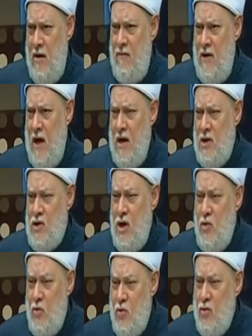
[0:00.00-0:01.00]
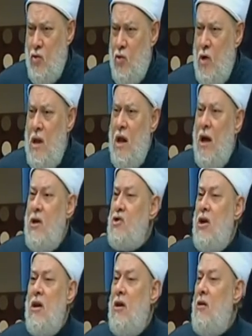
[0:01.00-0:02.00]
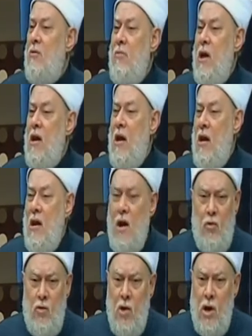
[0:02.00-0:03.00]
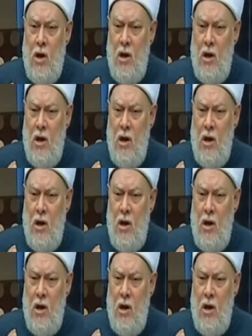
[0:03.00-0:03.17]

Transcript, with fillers: كافيه علشان يرد ولا علشان يتبين له